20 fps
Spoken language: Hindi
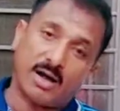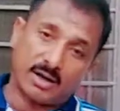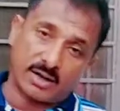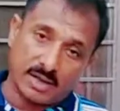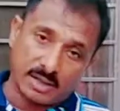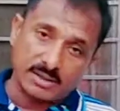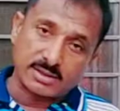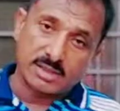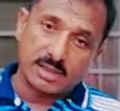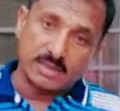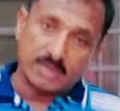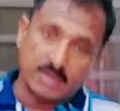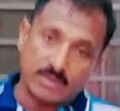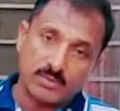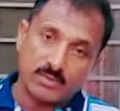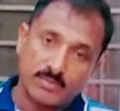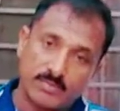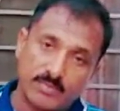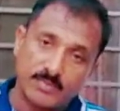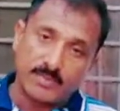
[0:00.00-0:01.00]
आगाज़ करता
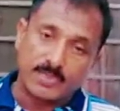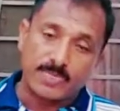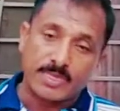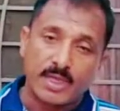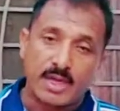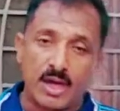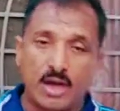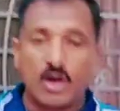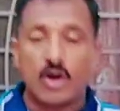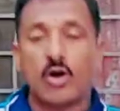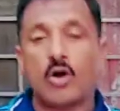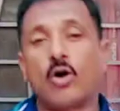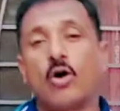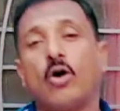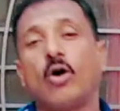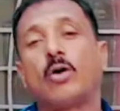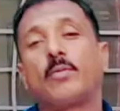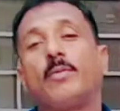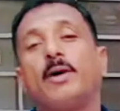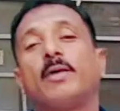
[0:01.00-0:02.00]
हूँ
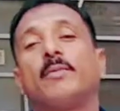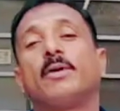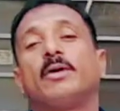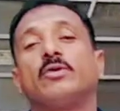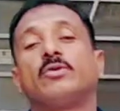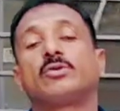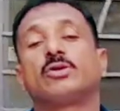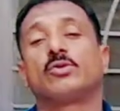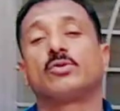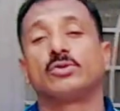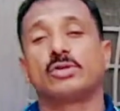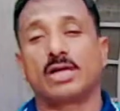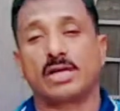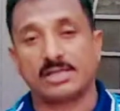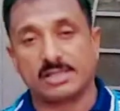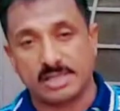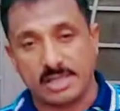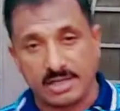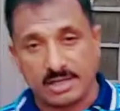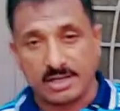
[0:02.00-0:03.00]
और बहन भाइयों से
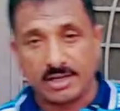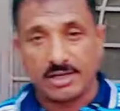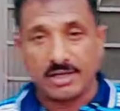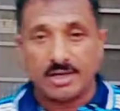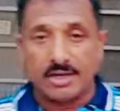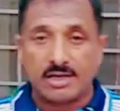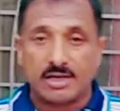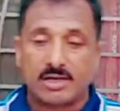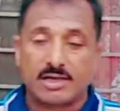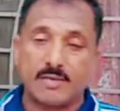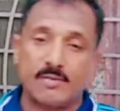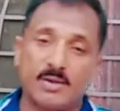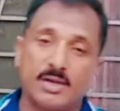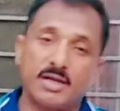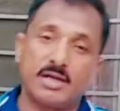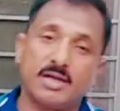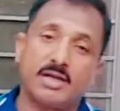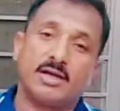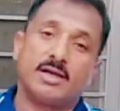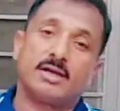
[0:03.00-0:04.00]
गुजारिश है कि
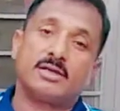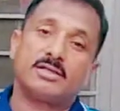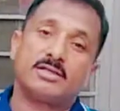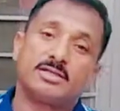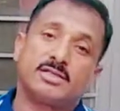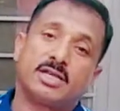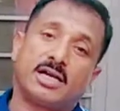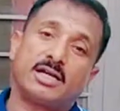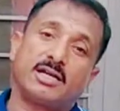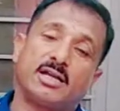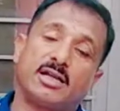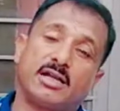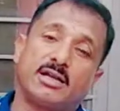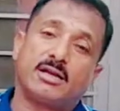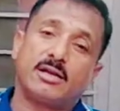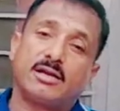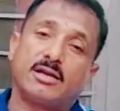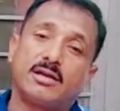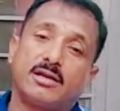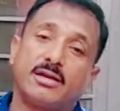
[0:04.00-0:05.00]
मेरे
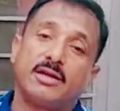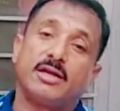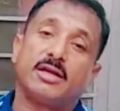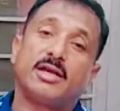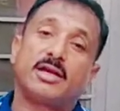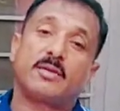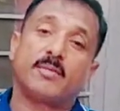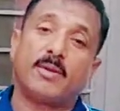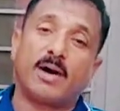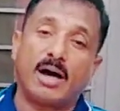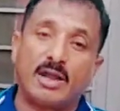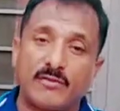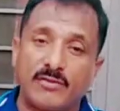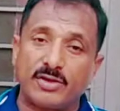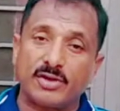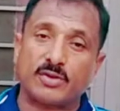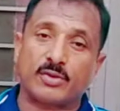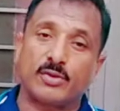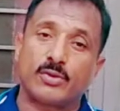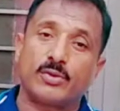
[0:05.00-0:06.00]
चैनल इकबाल
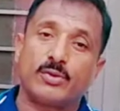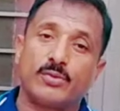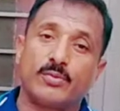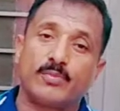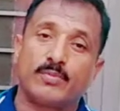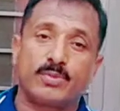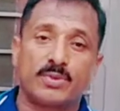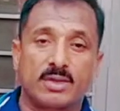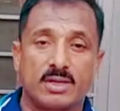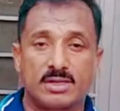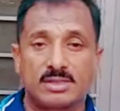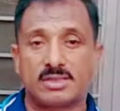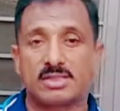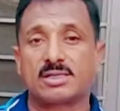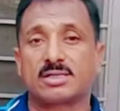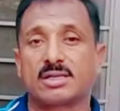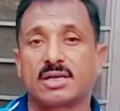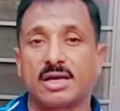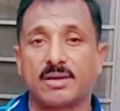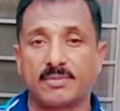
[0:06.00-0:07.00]
वीर को
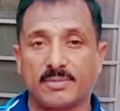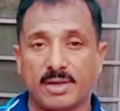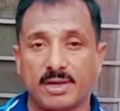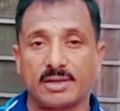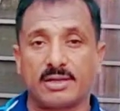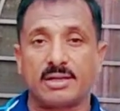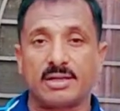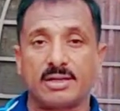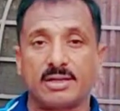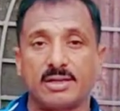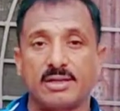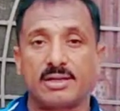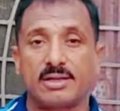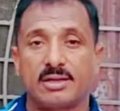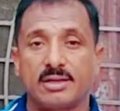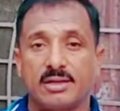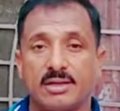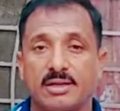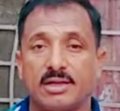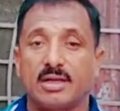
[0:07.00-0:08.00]
सब्सक्राइब कर दें
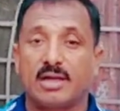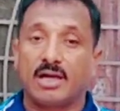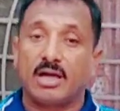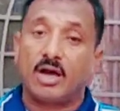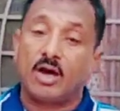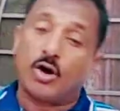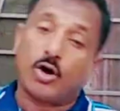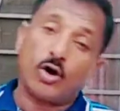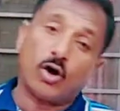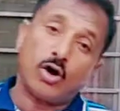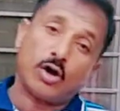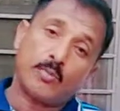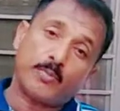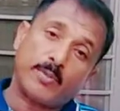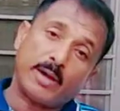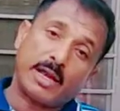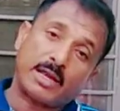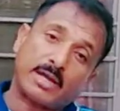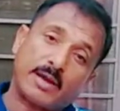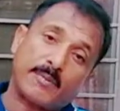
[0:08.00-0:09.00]
और
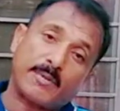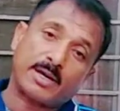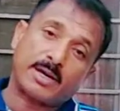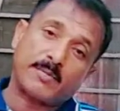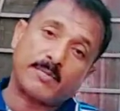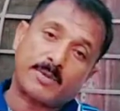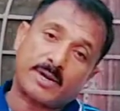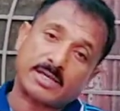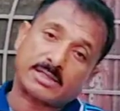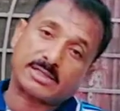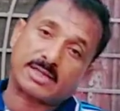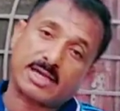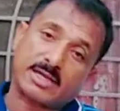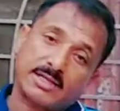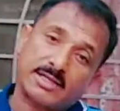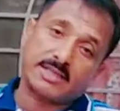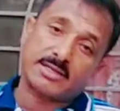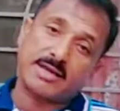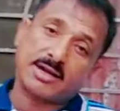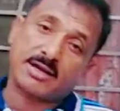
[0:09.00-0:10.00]
बेल का बटन प्रेस कर
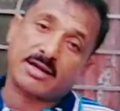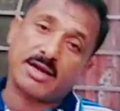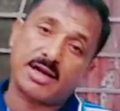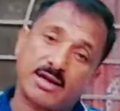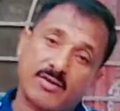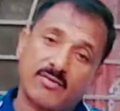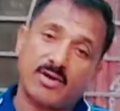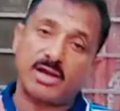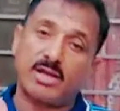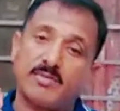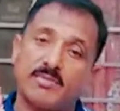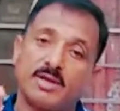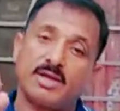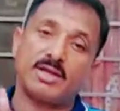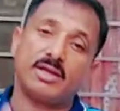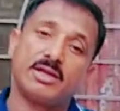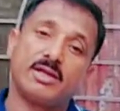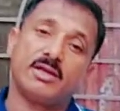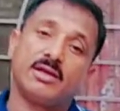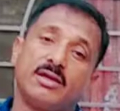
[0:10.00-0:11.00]
दें ताकि आने वाली
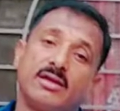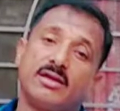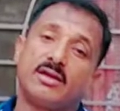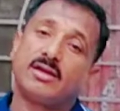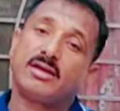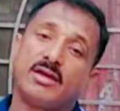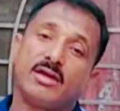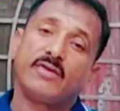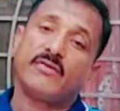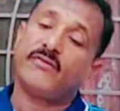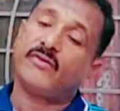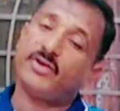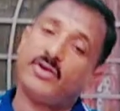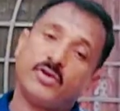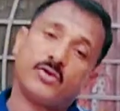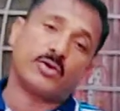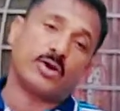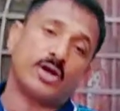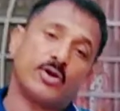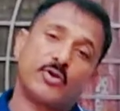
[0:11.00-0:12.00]
मेरी
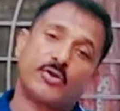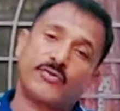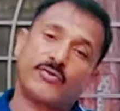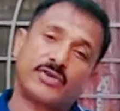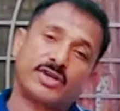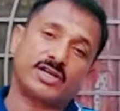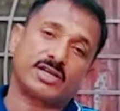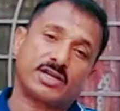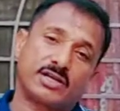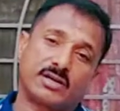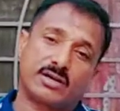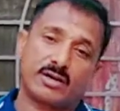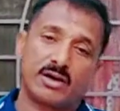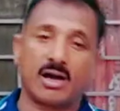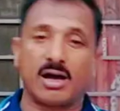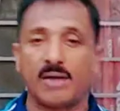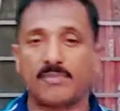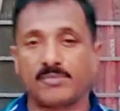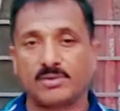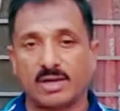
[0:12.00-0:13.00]
वीडियो का नोटिफिकेशन
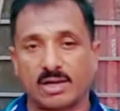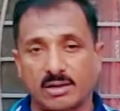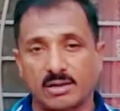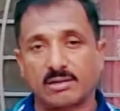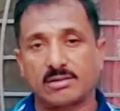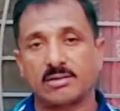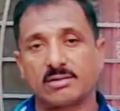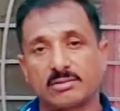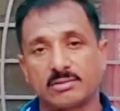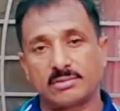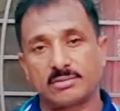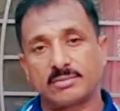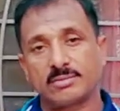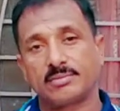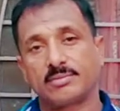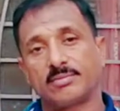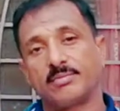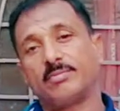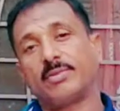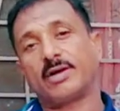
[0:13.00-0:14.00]
आप तक
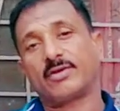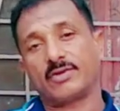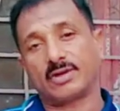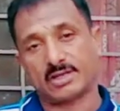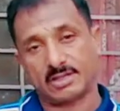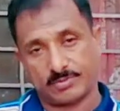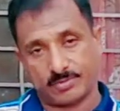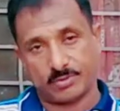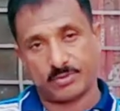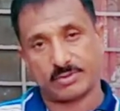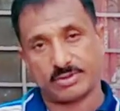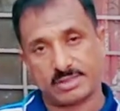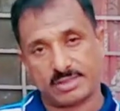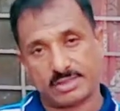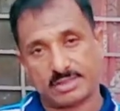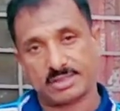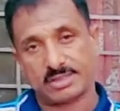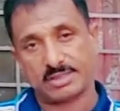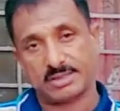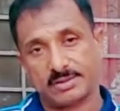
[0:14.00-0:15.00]
बर वक्त पहुँच
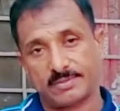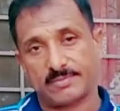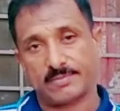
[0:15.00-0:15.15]
सके